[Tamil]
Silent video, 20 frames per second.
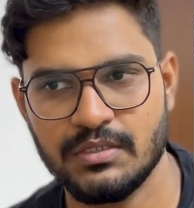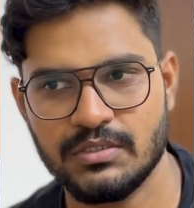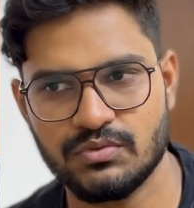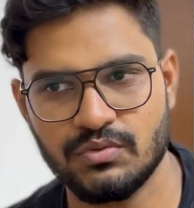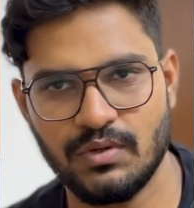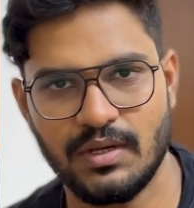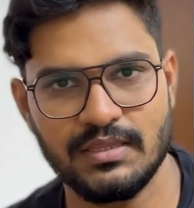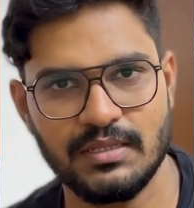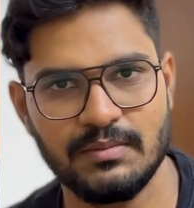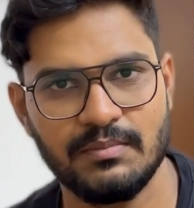ஸோ
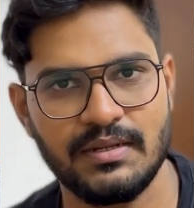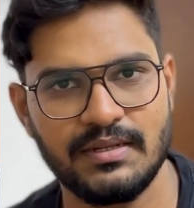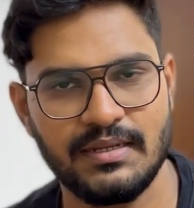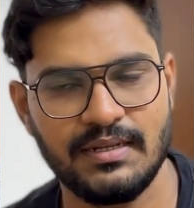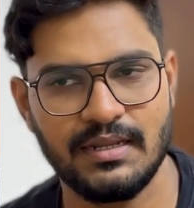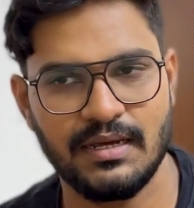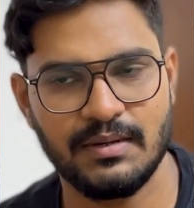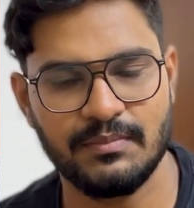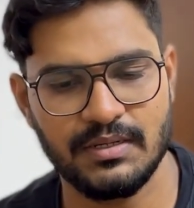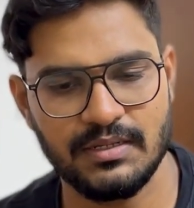அந்த மாதிரி
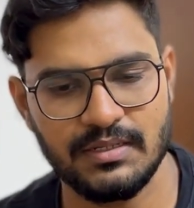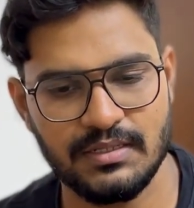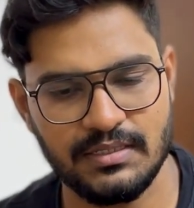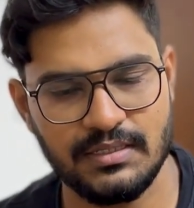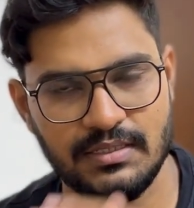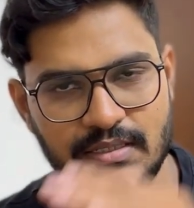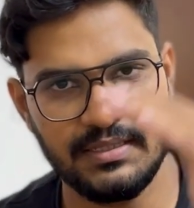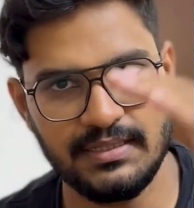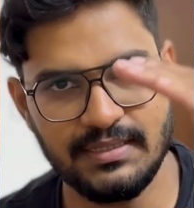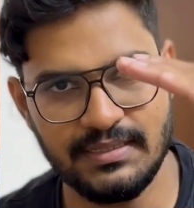இல்லாமல்
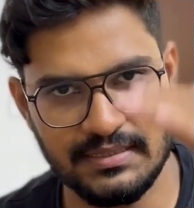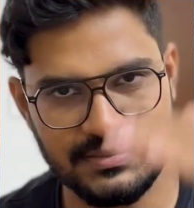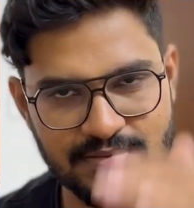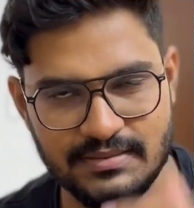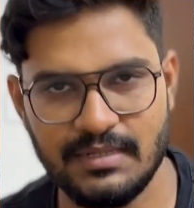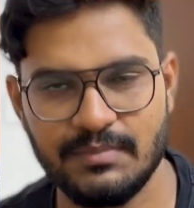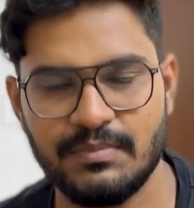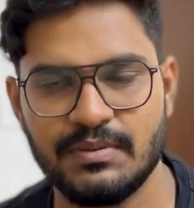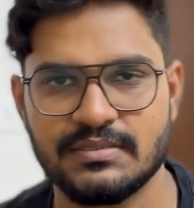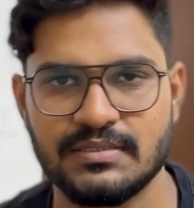இந்த
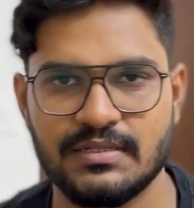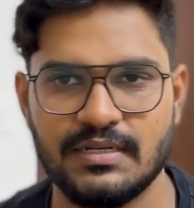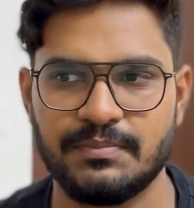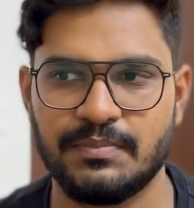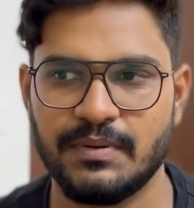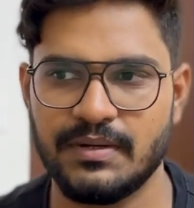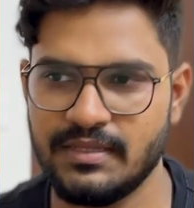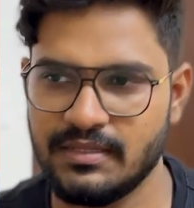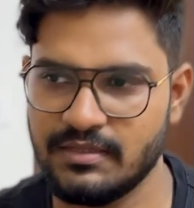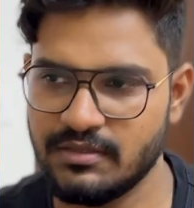சிலபஸ் ரெடி
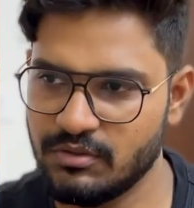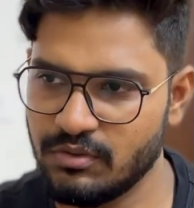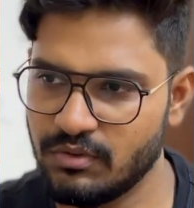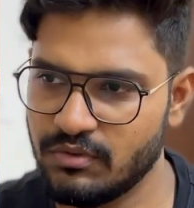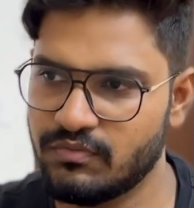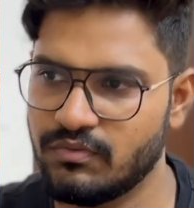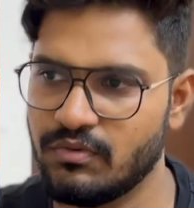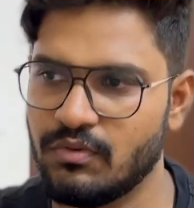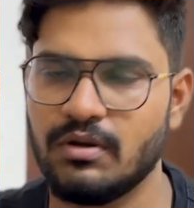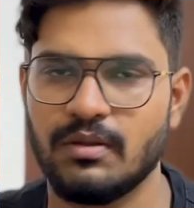பண்ணி இந்த
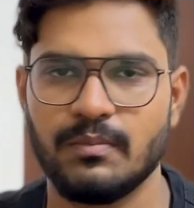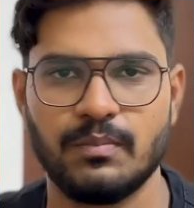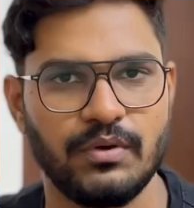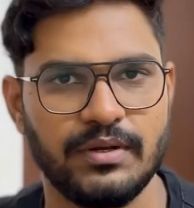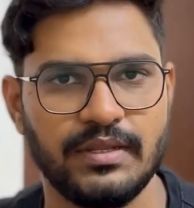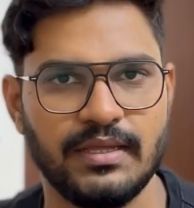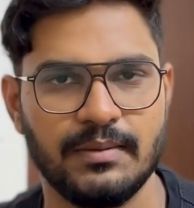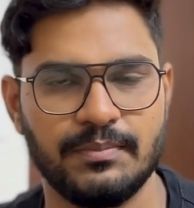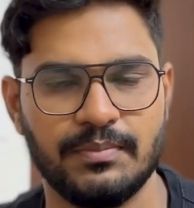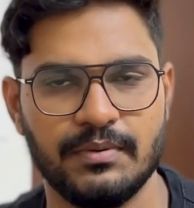ஒரு ஃப்ளோவில்
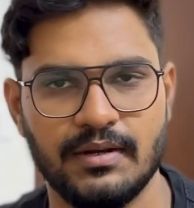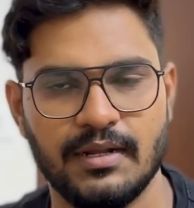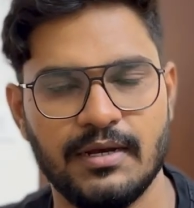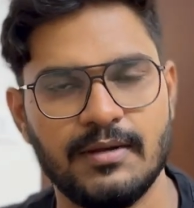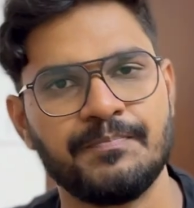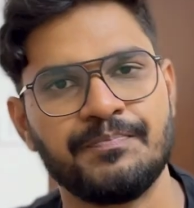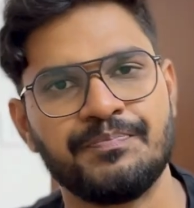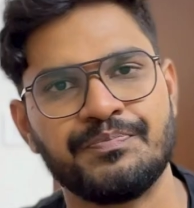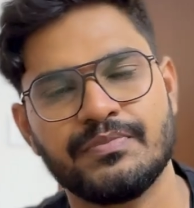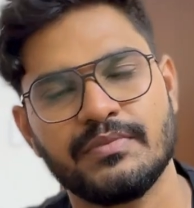போனீங்க அப்படின்னா
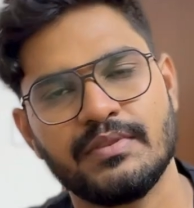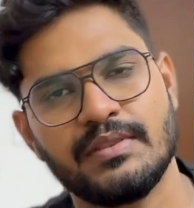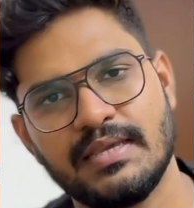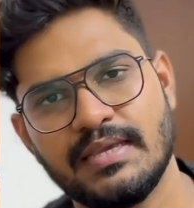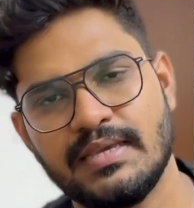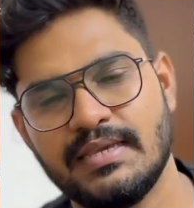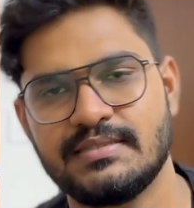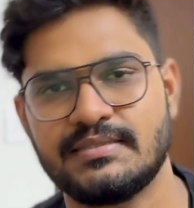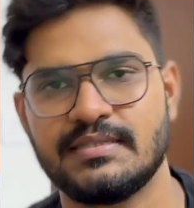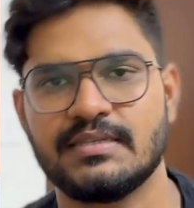
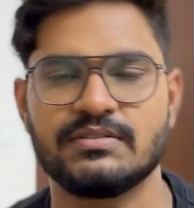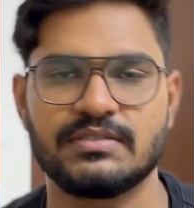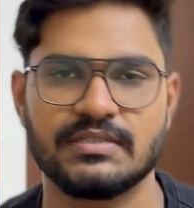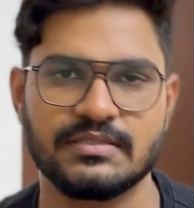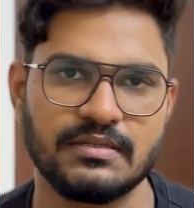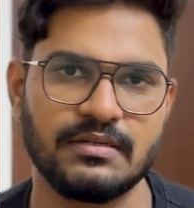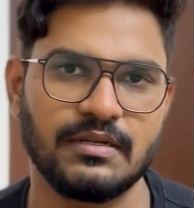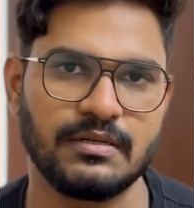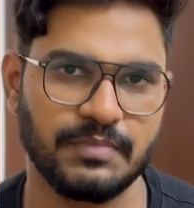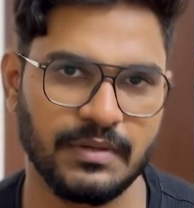நீங்கள் ஈஸியாக
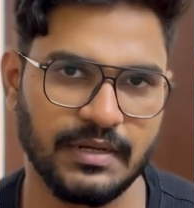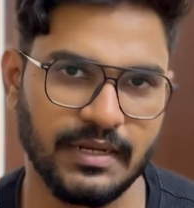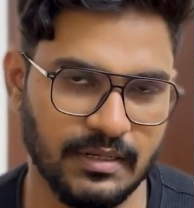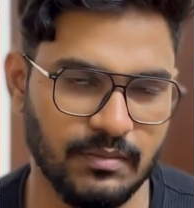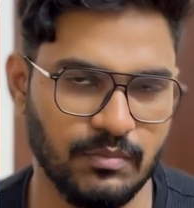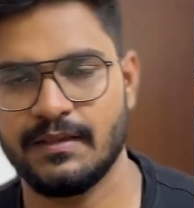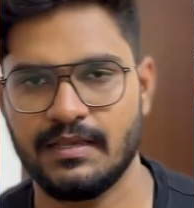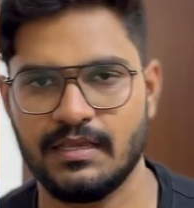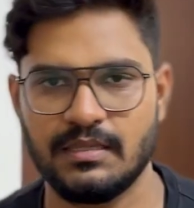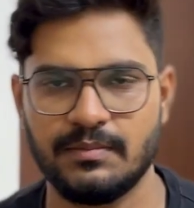விஷயத்தை லேர்ன்
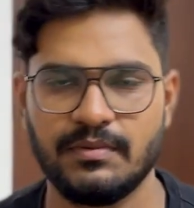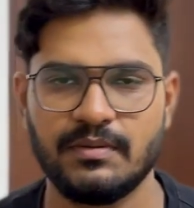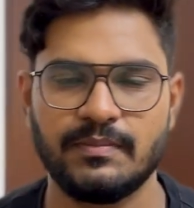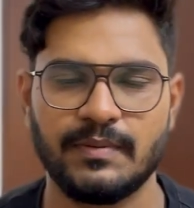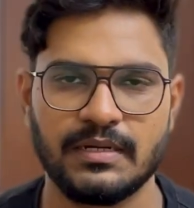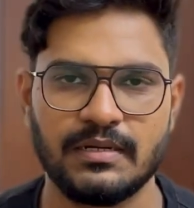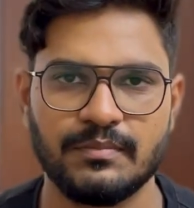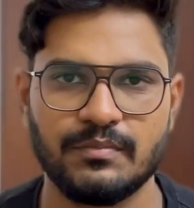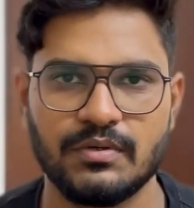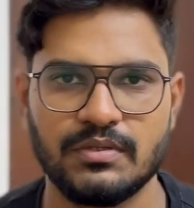பண்ணிக்கோங்க இதுமாரி
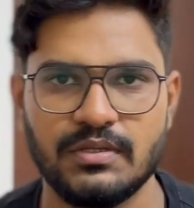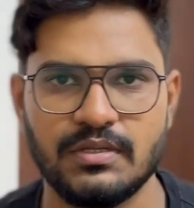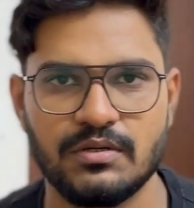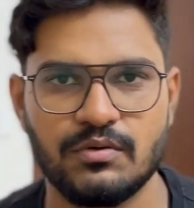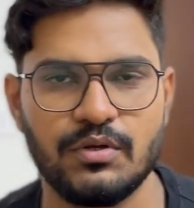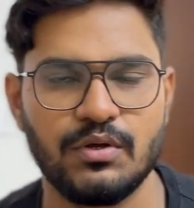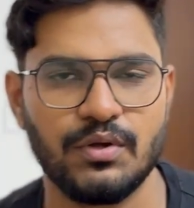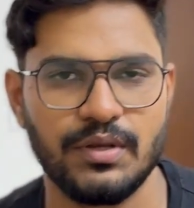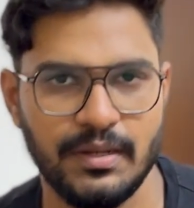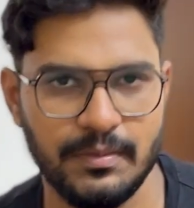பண்ணும்போது
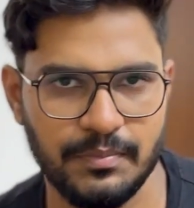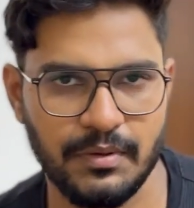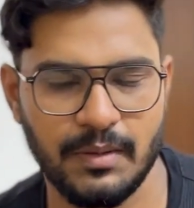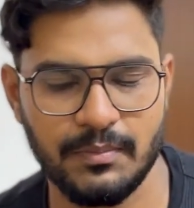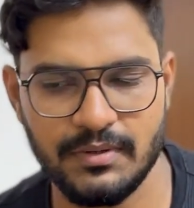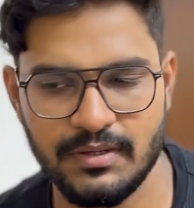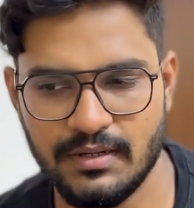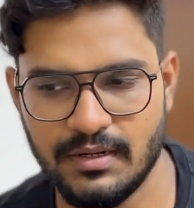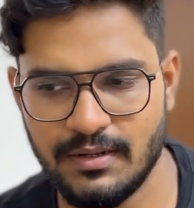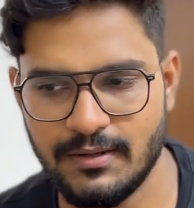இருக்கக்கூடிய ஒரே
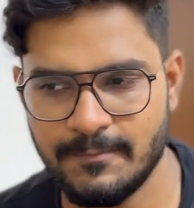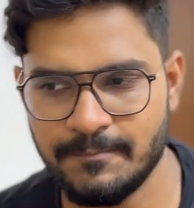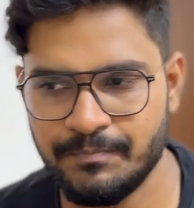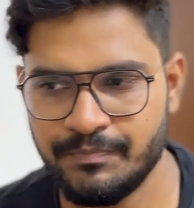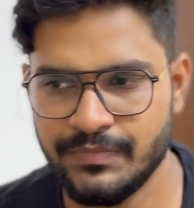ப்ராப்ளம் என்னென்னா